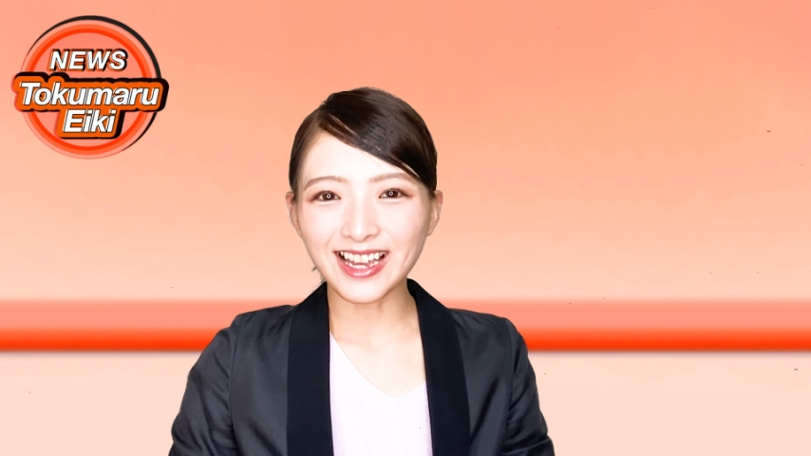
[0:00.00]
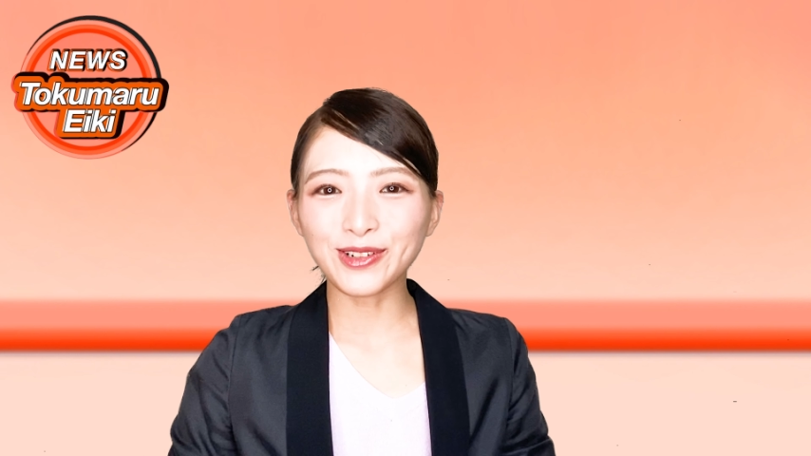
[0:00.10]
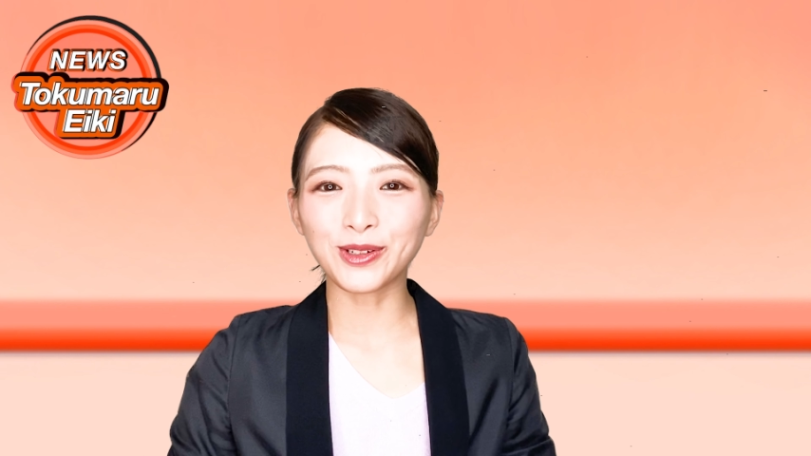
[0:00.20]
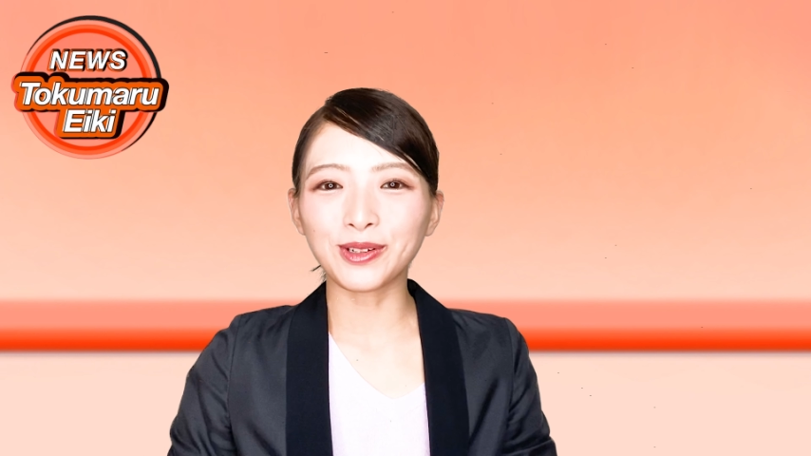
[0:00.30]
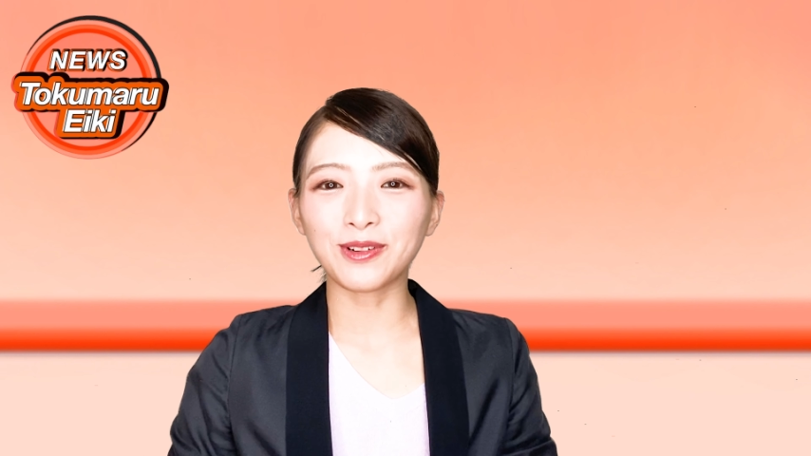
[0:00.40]
な
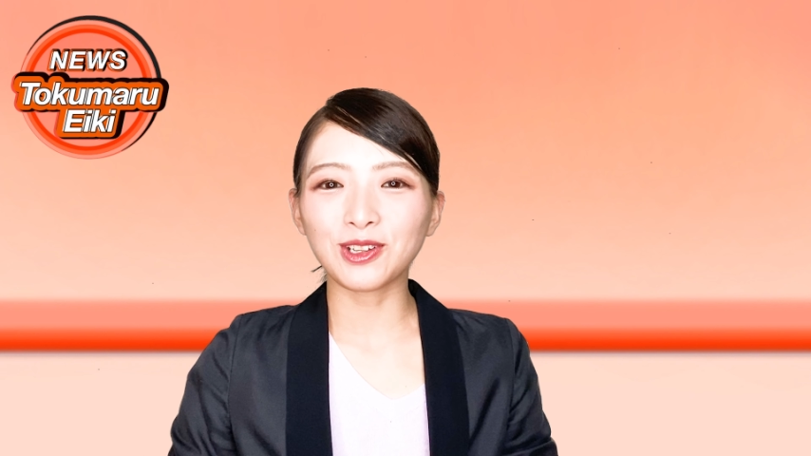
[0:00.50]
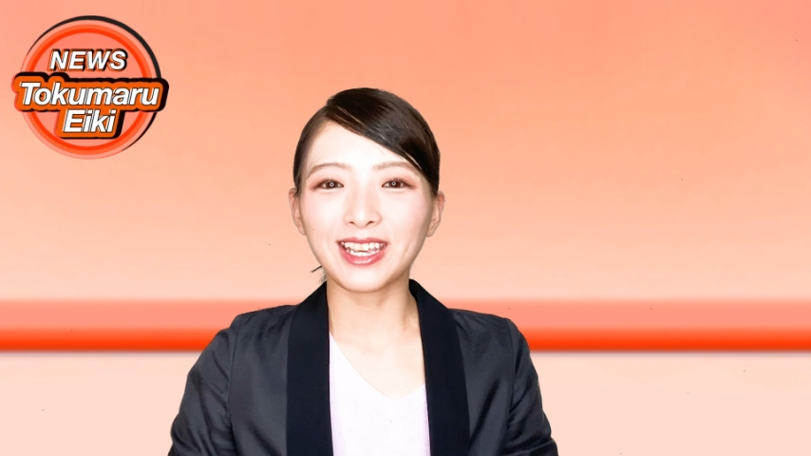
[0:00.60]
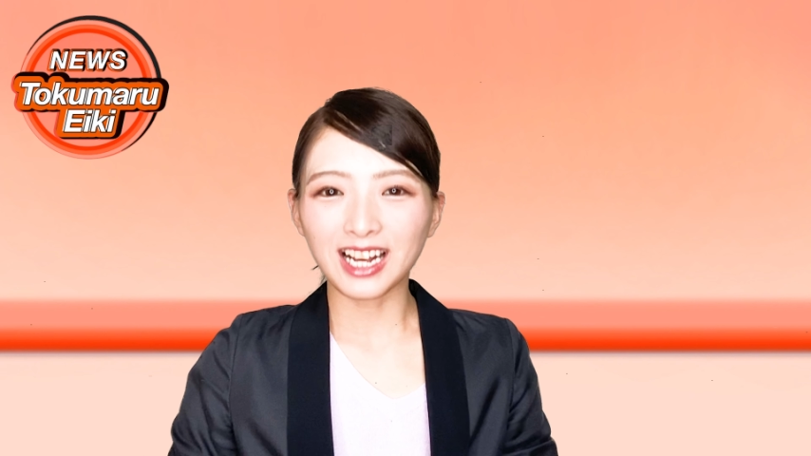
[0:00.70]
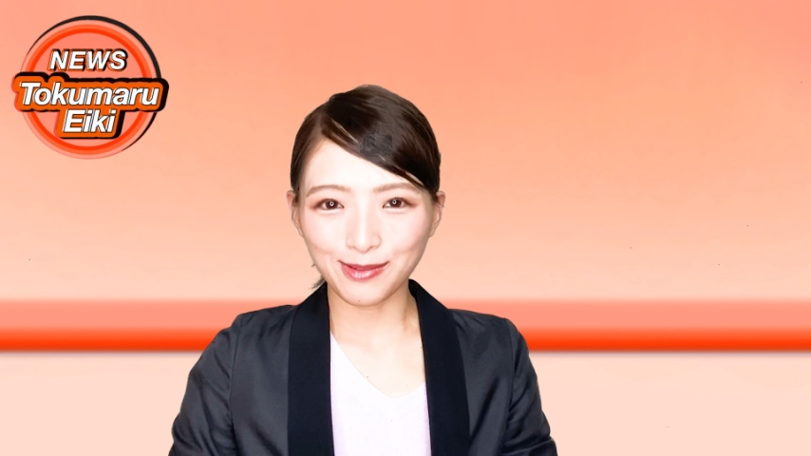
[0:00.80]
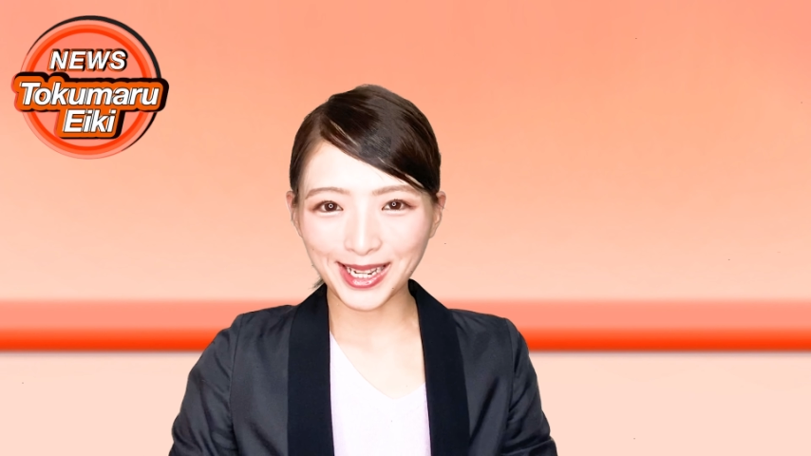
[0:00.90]
ることを
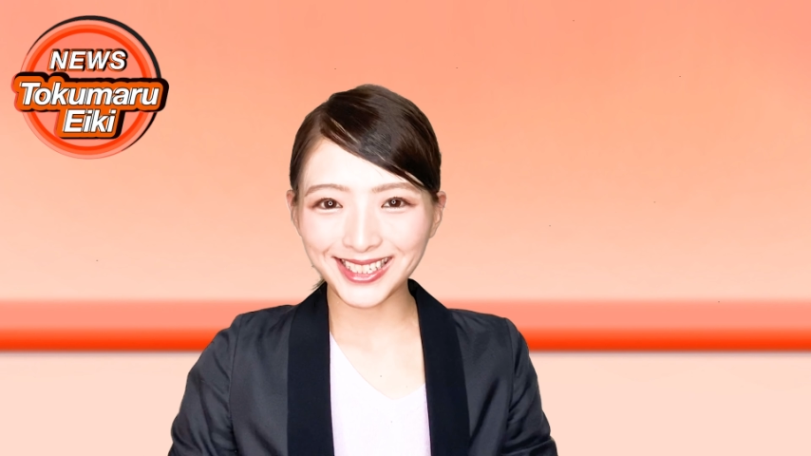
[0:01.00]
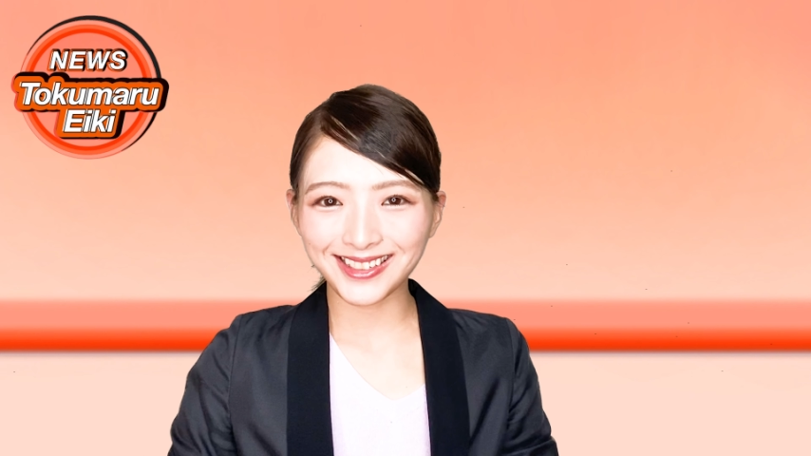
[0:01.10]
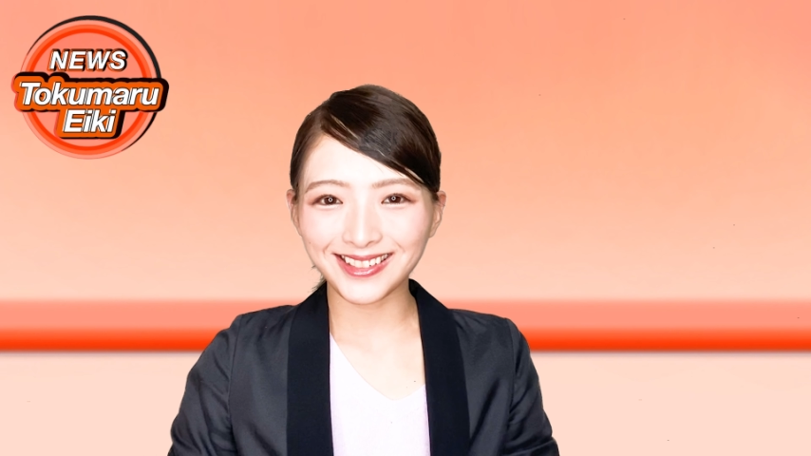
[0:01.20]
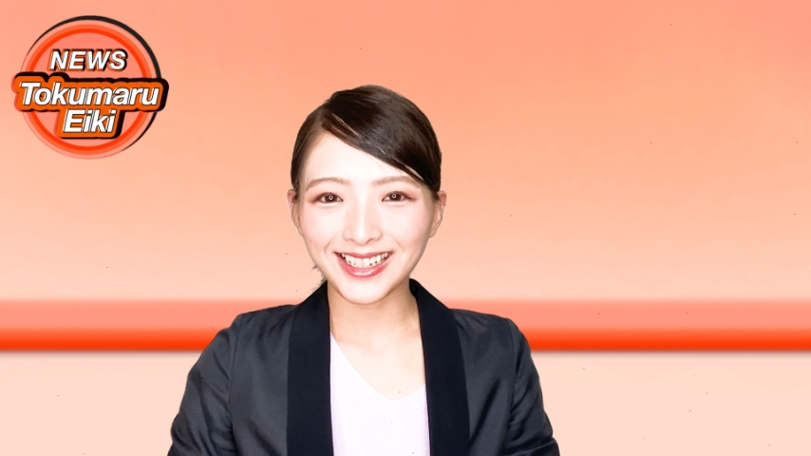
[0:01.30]
願います